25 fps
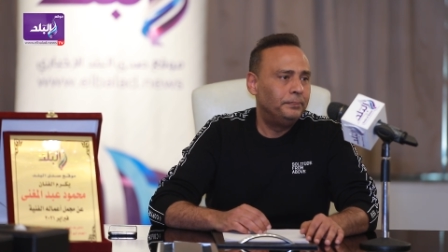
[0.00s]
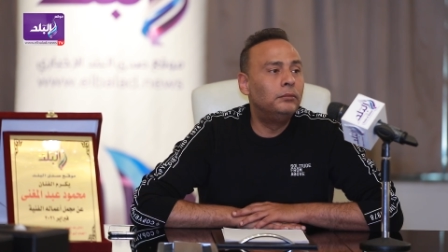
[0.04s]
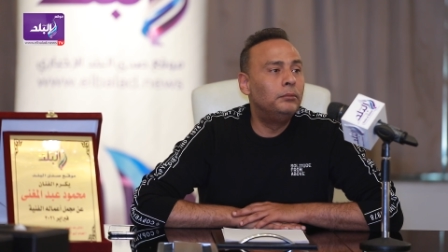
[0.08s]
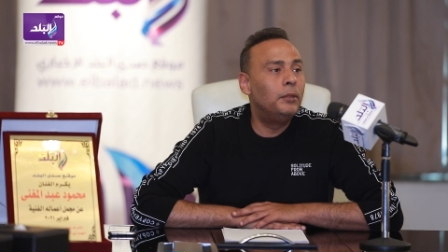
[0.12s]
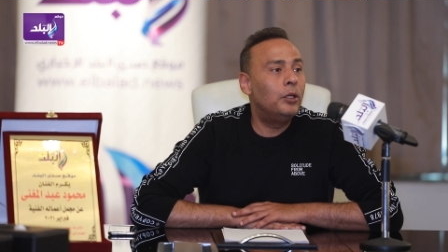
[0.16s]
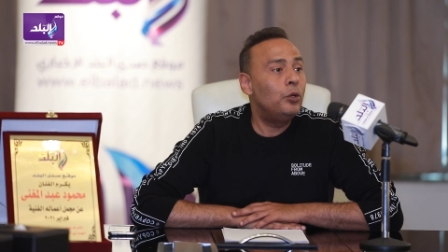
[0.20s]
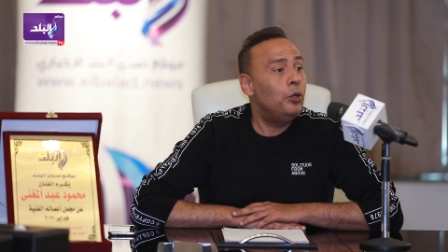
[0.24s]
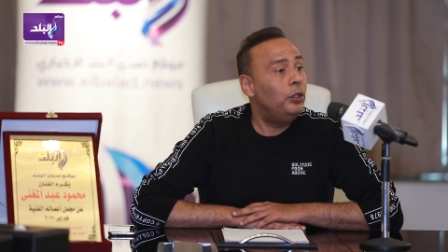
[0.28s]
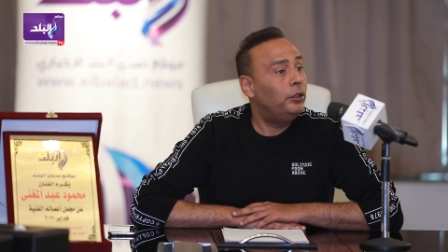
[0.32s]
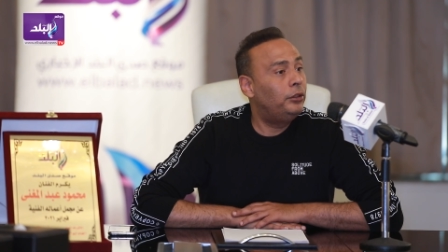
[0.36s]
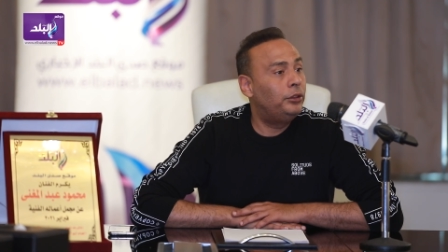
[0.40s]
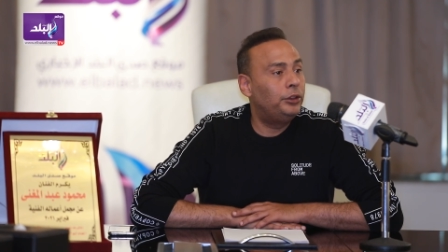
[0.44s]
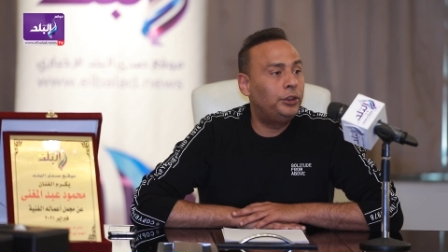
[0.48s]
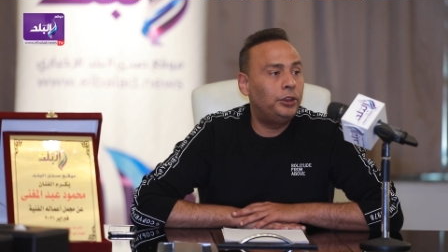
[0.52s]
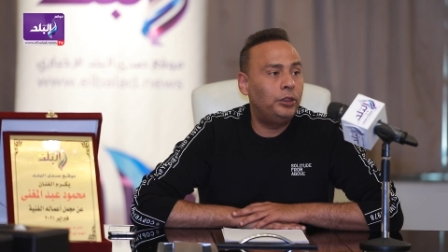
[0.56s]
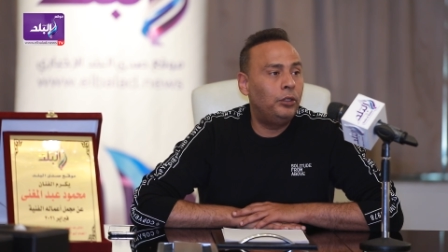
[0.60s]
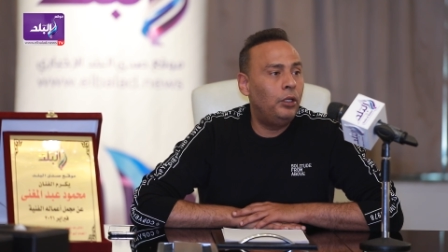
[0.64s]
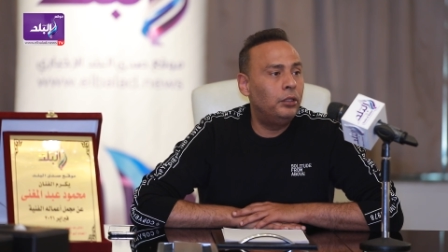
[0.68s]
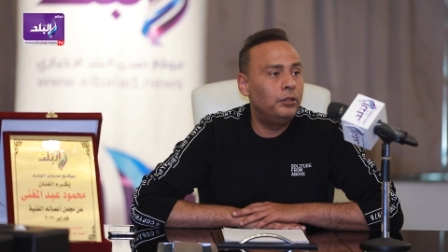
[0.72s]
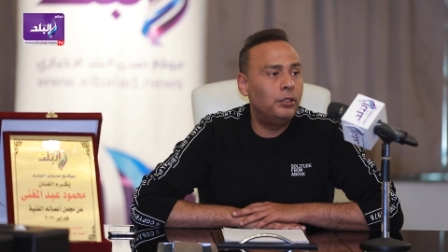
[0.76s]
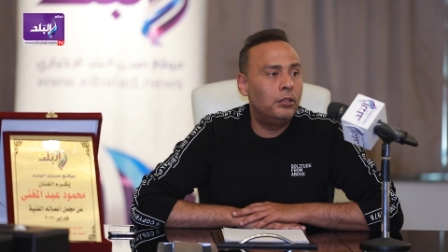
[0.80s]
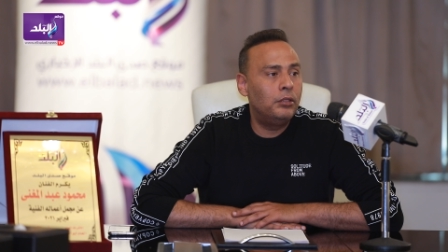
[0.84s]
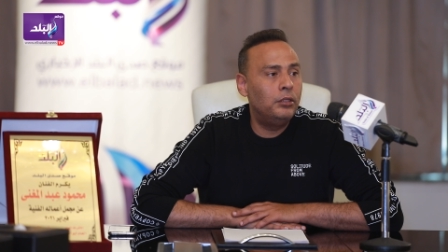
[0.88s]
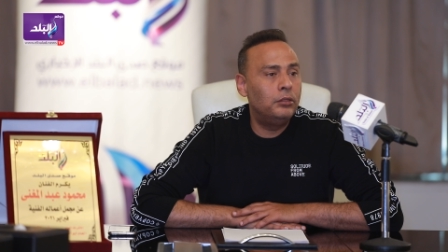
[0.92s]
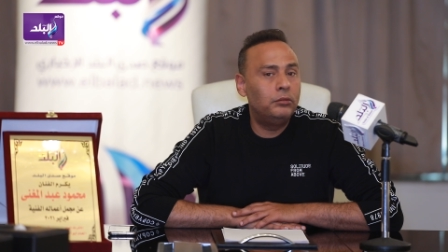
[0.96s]
ما رحتش
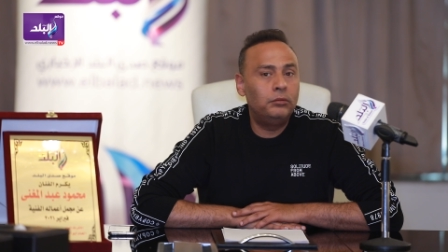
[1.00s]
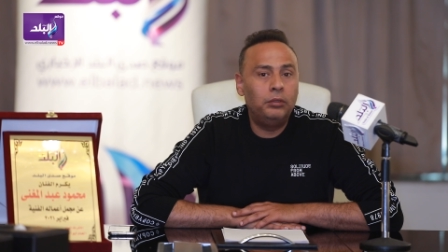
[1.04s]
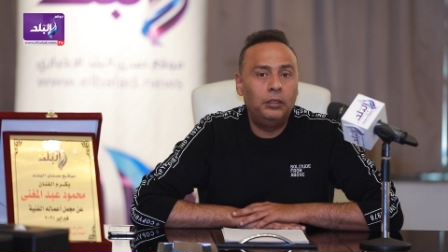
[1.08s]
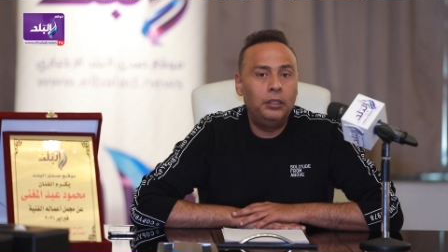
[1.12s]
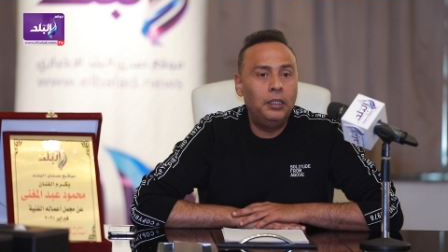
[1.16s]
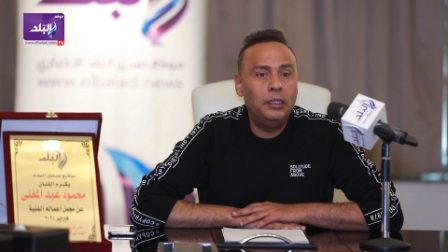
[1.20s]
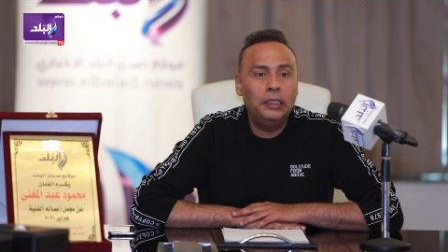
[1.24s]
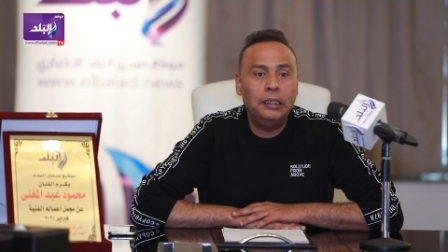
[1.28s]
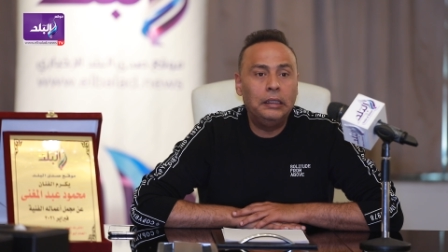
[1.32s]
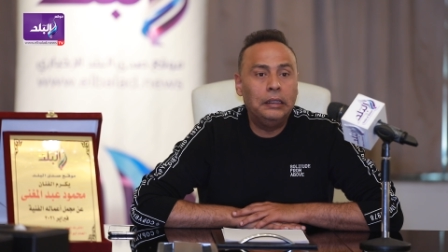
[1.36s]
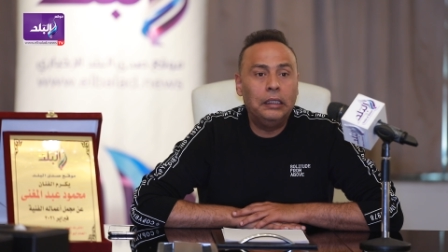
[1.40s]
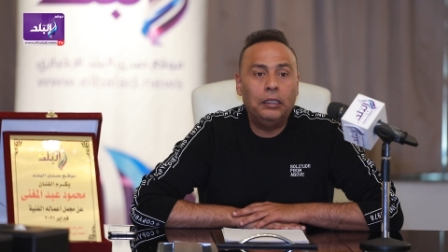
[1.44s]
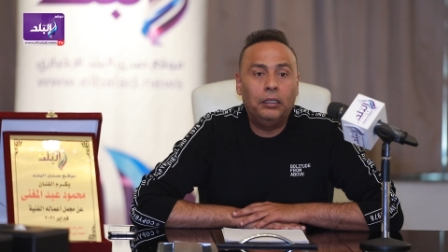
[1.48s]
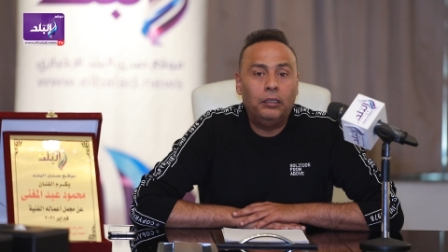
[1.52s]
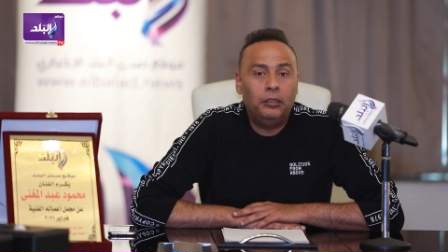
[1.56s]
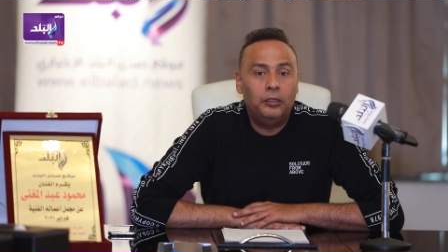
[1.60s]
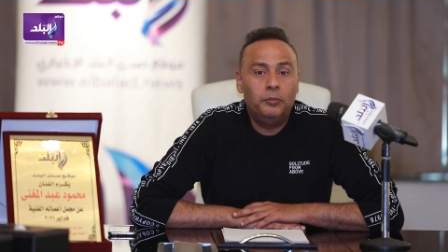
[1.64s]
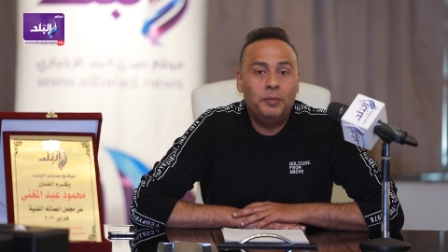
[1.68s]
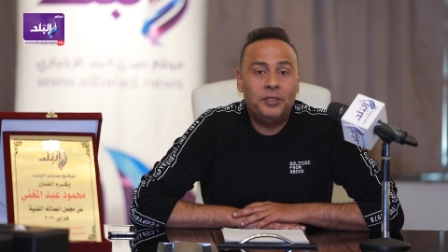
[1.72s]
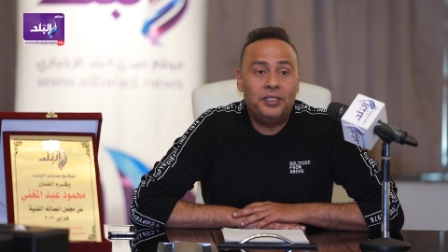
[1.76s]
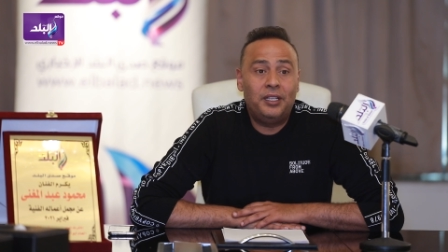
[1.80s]
حضارات ولا خالص